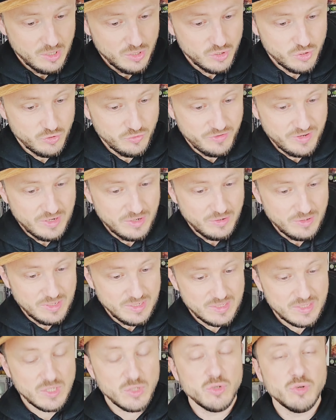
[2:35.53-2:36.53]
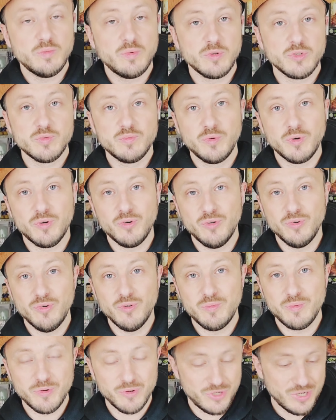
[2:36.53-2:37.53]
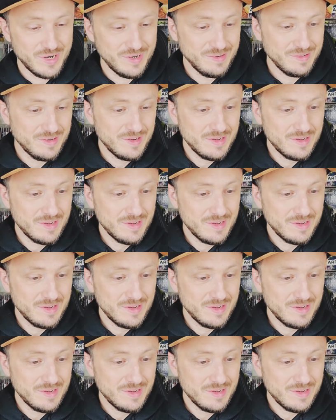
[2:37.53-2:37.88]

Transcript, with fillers: je vais le laisser, je pense, pour euh, le prochain.